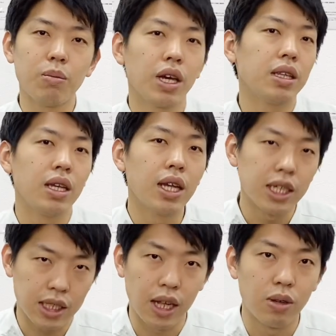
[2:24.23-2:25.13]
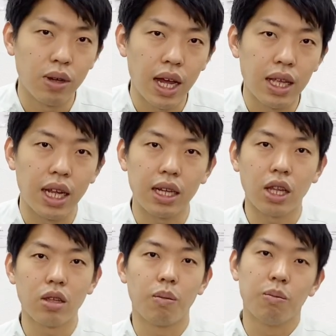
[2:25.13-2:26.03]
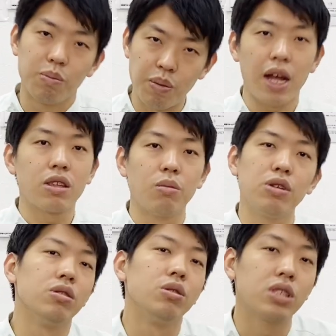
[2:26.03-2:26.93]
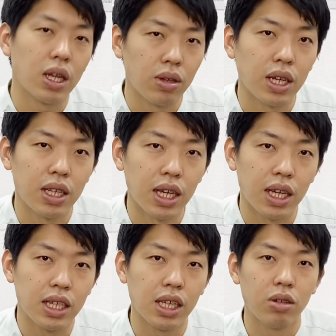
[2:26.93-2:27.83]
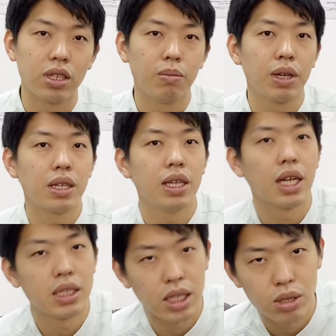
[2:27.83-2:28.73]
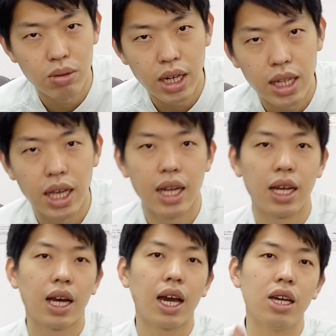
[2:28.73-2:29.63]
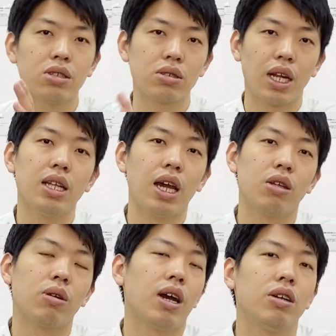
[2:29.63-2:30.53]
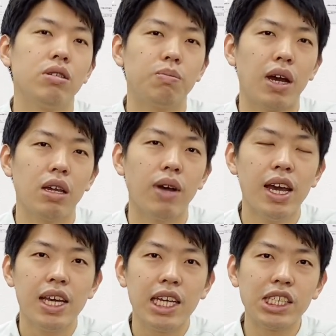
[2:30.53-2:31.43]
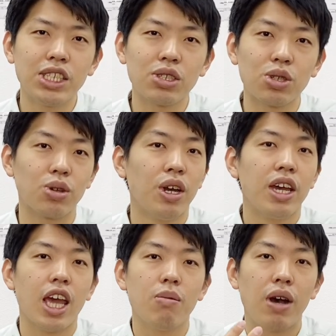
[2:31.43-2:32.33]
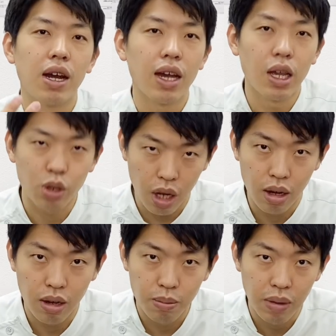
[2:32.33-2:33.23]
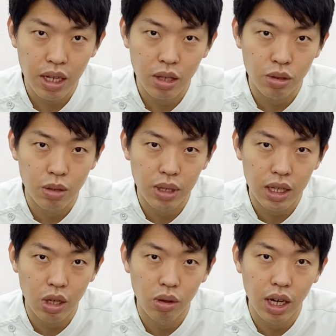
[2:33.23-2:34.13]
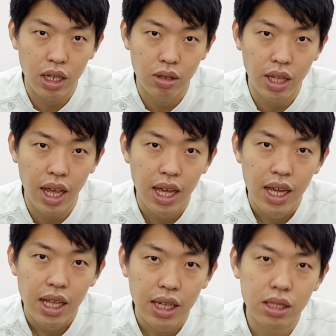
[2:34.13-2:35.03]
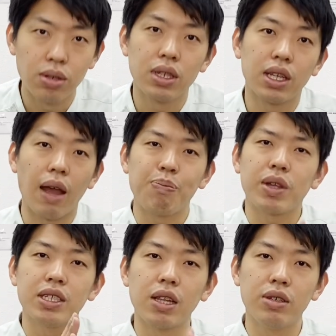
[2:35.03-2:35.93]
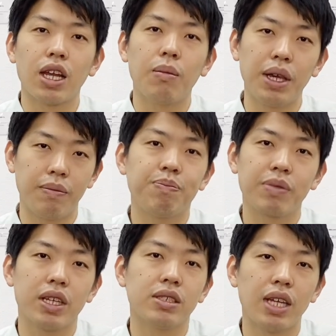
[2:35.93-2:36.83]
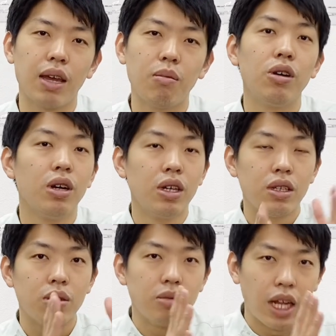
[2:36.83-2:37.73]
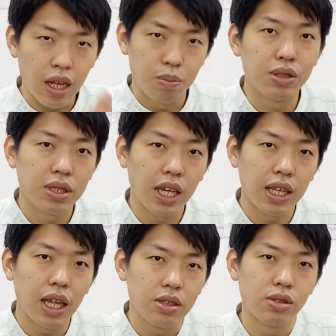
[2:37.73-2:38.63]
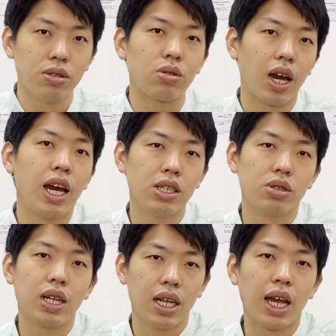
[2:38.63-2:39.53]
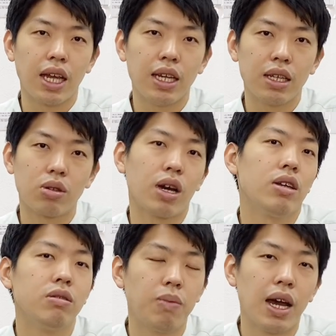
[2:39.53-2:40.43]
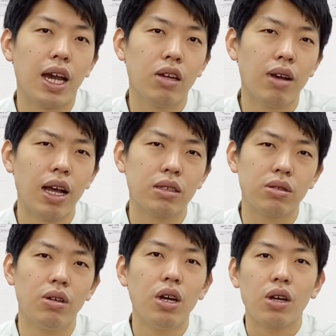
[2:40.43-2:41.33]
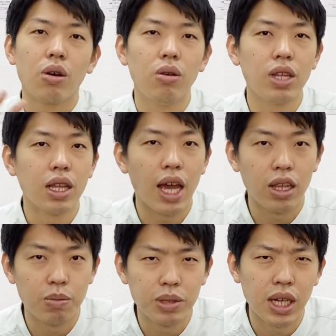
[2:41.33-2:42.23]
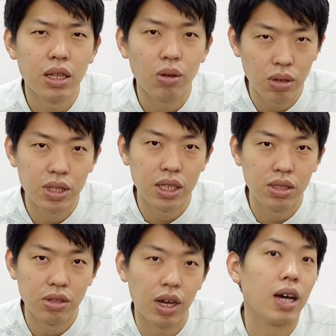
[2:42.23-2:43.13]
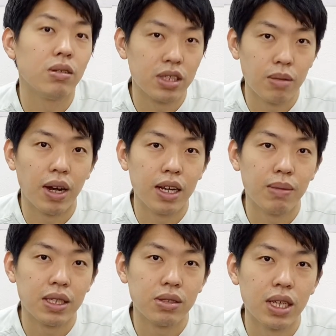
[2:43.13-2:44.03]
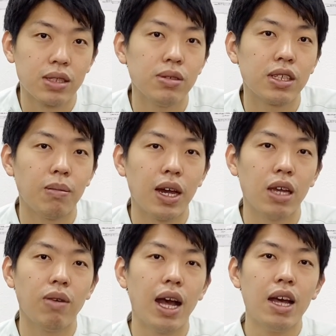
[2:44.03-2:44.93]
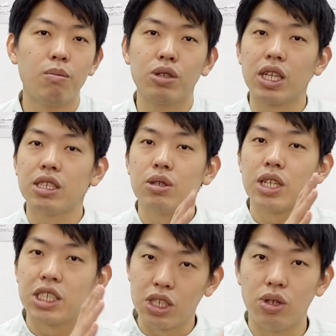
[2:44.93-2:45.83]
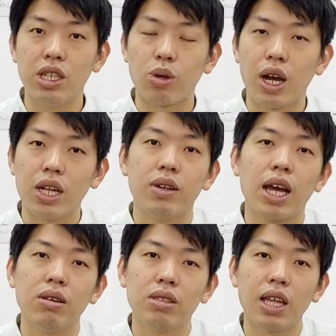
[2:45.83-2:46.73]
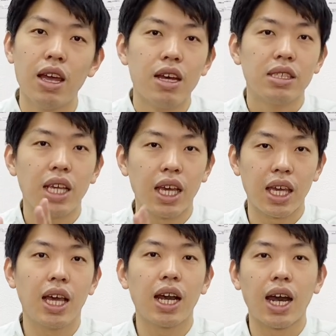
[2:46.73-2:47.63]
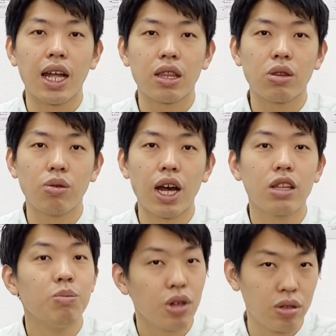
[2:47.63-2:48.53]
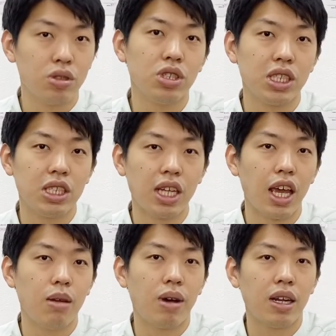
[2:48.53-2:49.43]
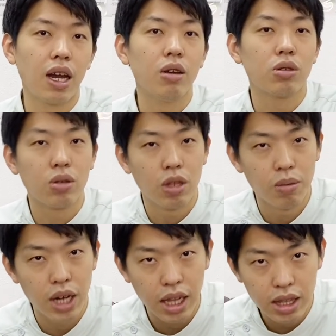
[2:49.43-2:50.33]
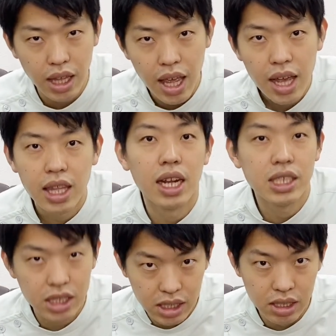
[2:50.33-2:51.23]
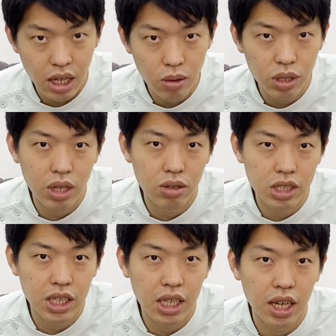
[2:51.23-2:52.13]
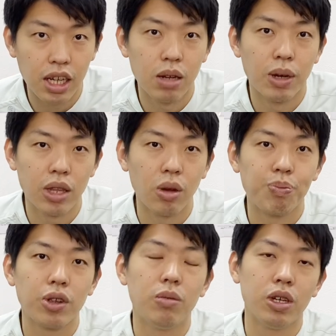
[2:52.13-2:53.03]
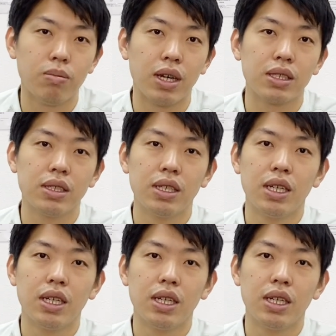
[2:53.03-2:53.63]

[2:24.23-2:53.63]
みが出だしたのが、なんか例えばバーンと物を打った時に膝の痛みが出だして、そこからなかなか解消されないとかいう場合は、一度ちょっと エムアールアイ とかまで取ってもらった方がいいので、なんかそういった膝の痛みですね、もう何かぶつけてずーっと解消されないとかいう場合は、その骨内の微細な骨折の可能性もありますので、そういった場合は、そういった治療院とかではなくて、整形外科とか、あと病院を受診して エムアールアイ を取ってもらって、正しい診断を受けるようにしていただければなと思います。